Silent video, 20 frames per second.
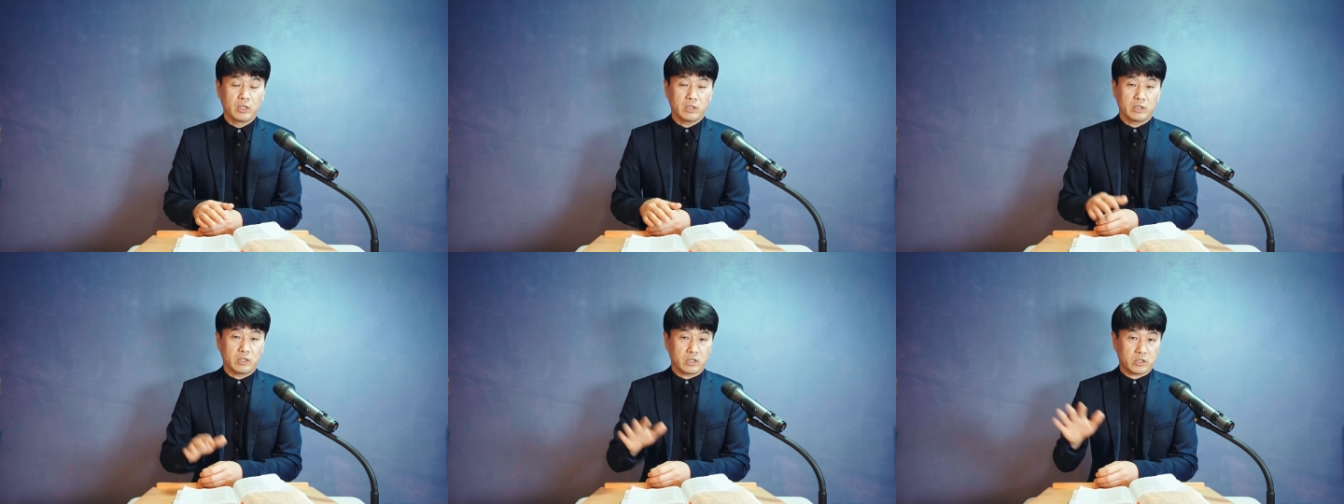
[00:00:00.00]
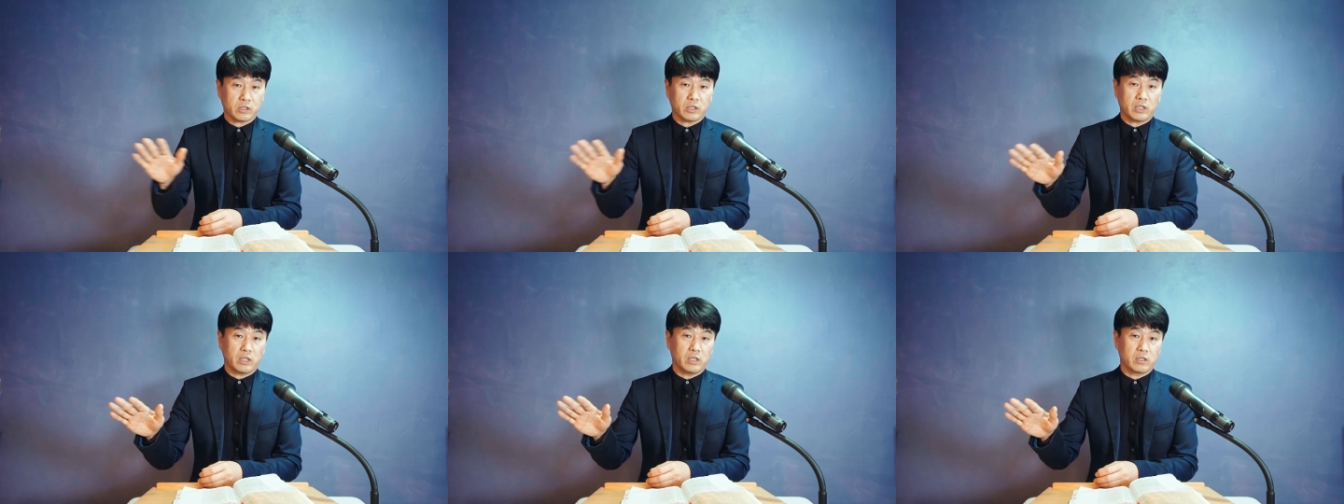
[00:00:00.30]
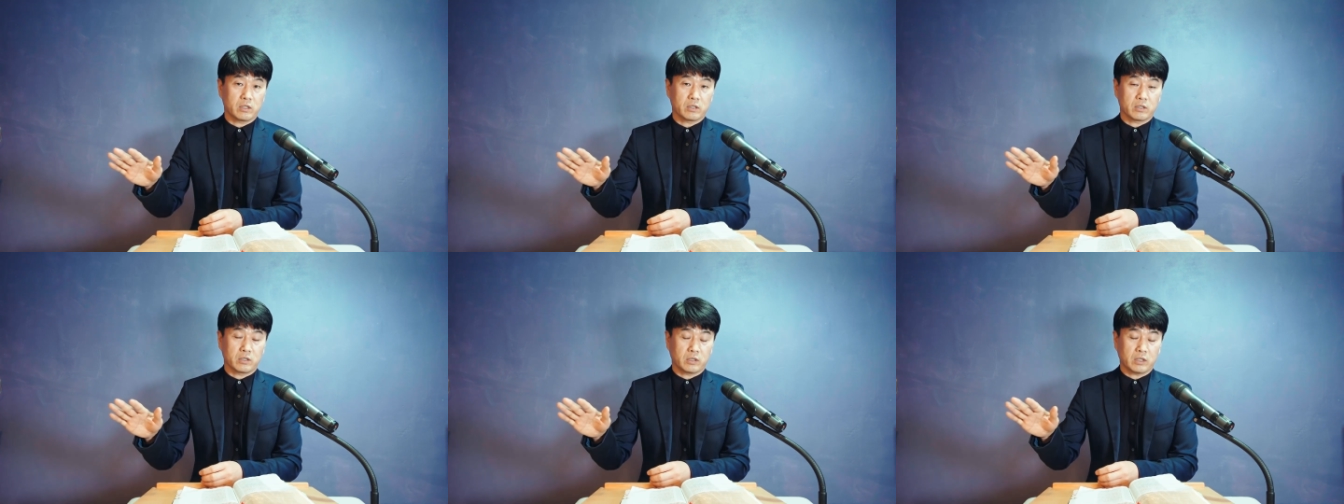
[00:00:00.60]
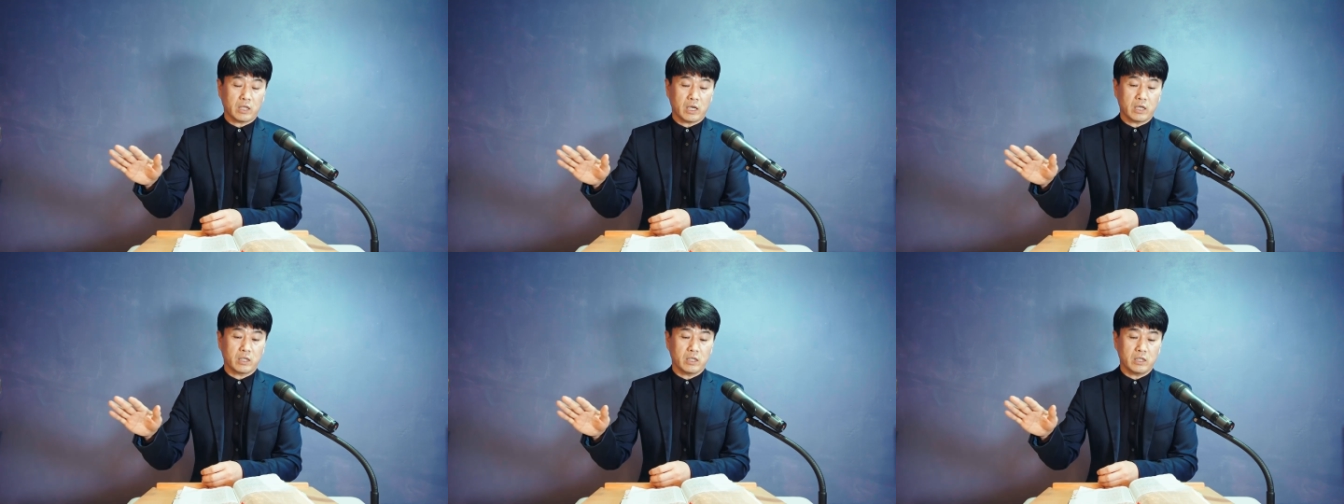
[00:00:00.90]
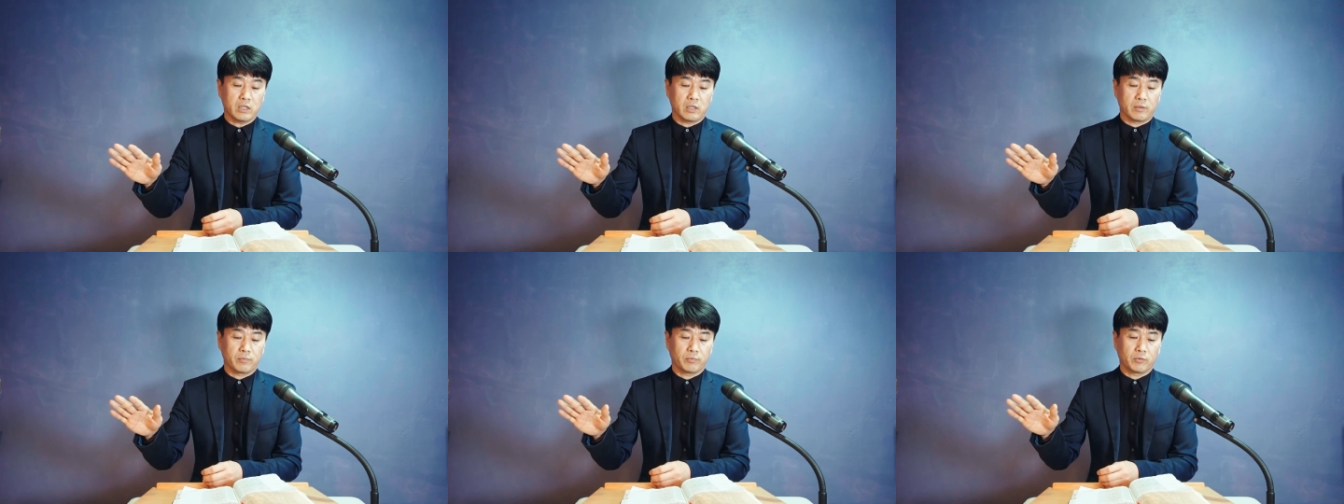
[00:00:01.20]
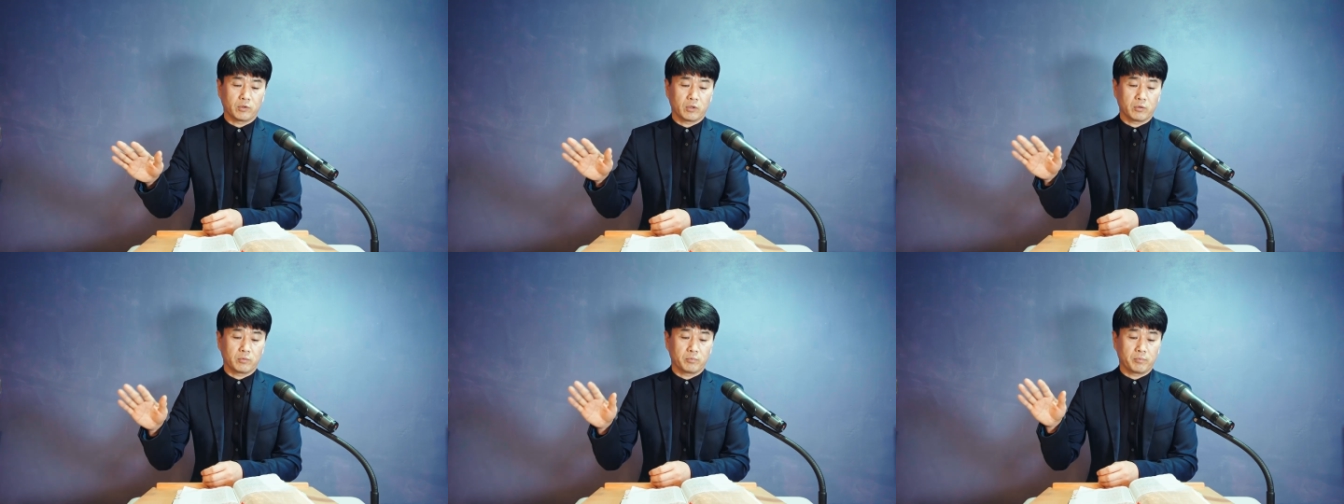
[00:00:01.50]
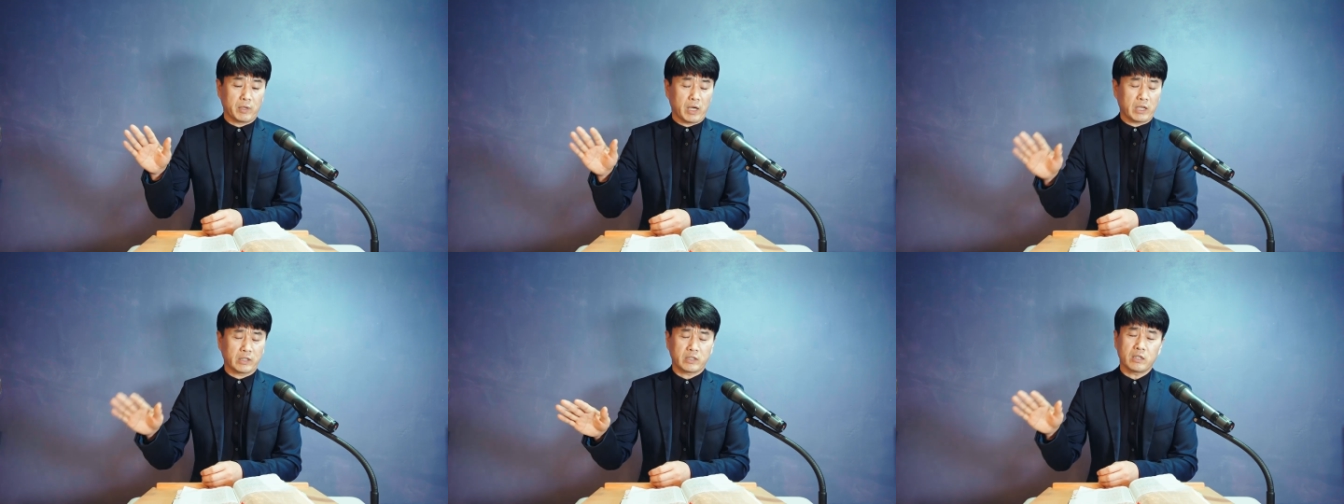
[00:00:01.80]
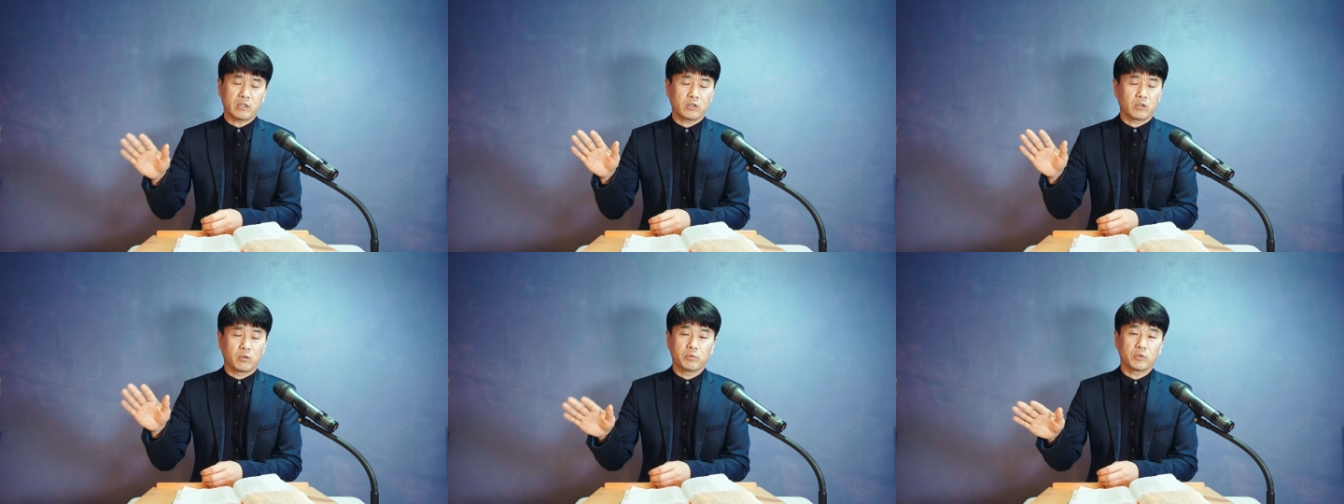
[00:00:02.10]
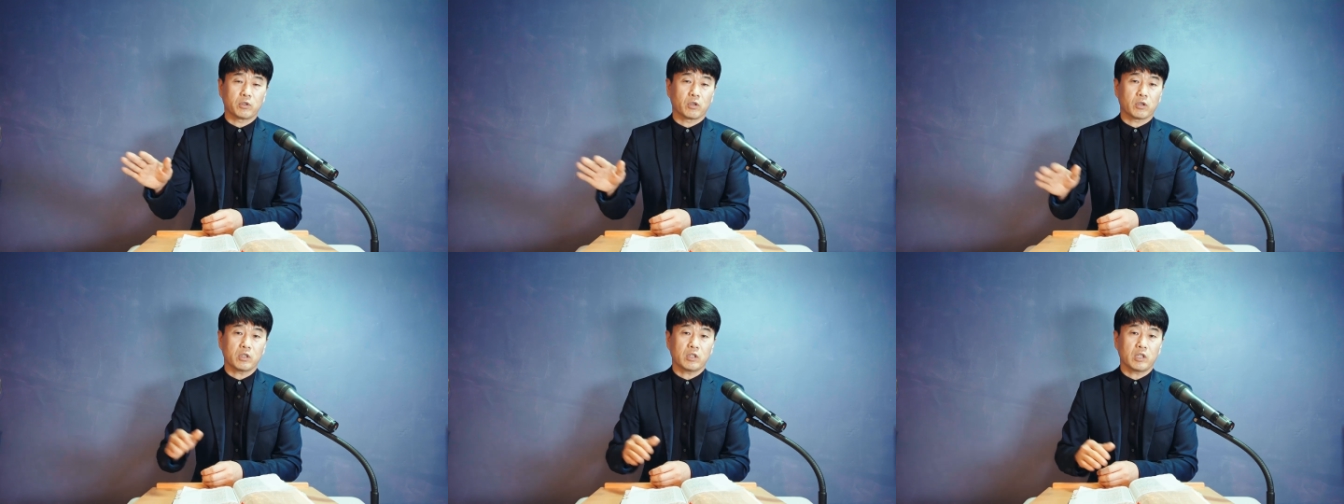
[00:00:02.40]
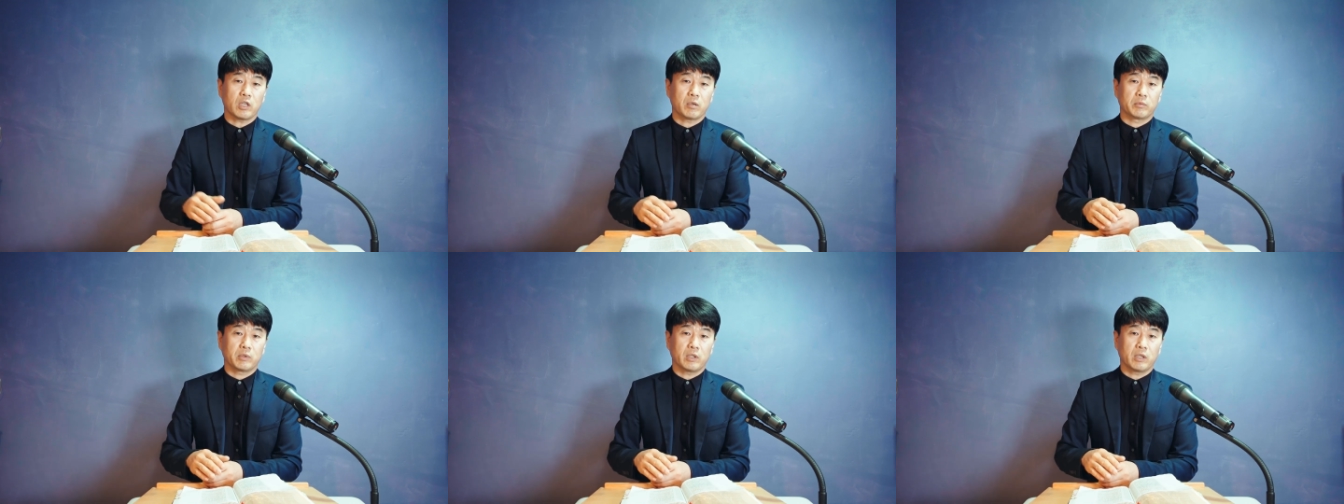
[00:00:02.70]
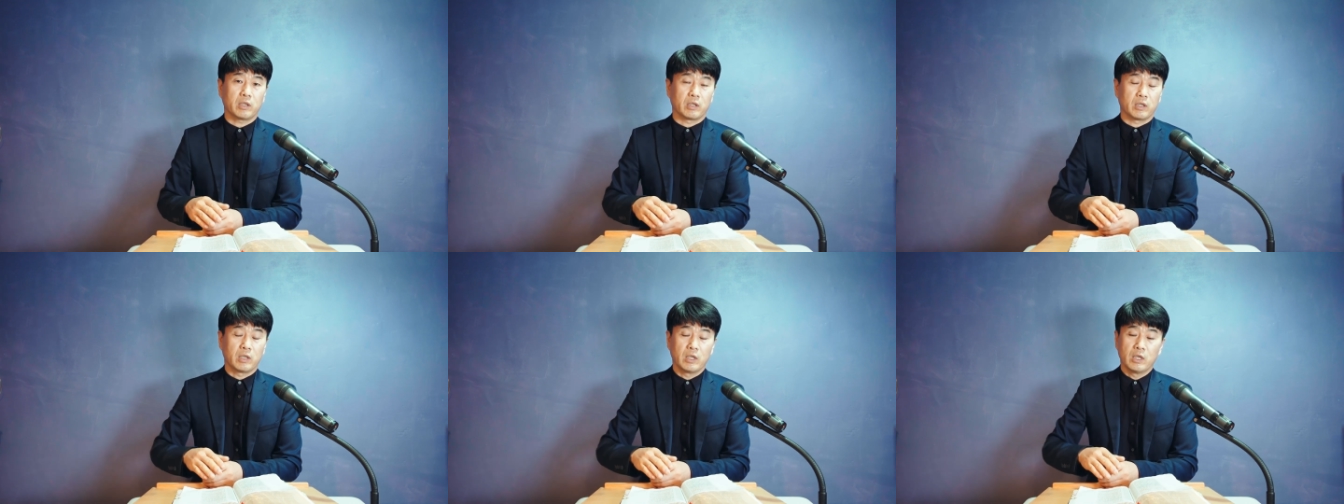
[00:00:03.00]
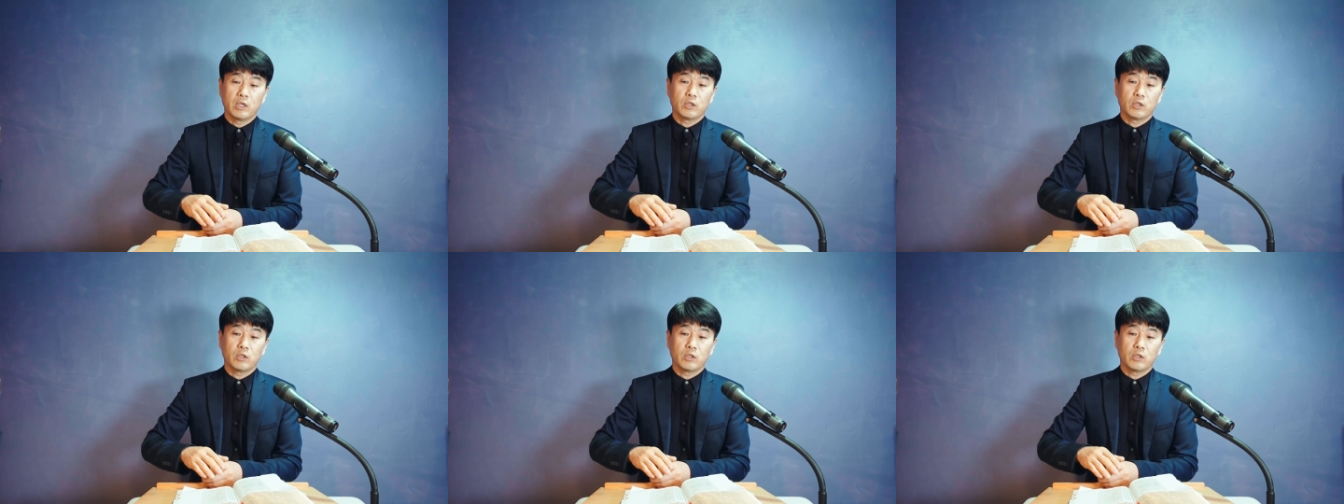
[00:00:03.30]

이스라엘 그 땅이 낮에는 너무 덥기 때문에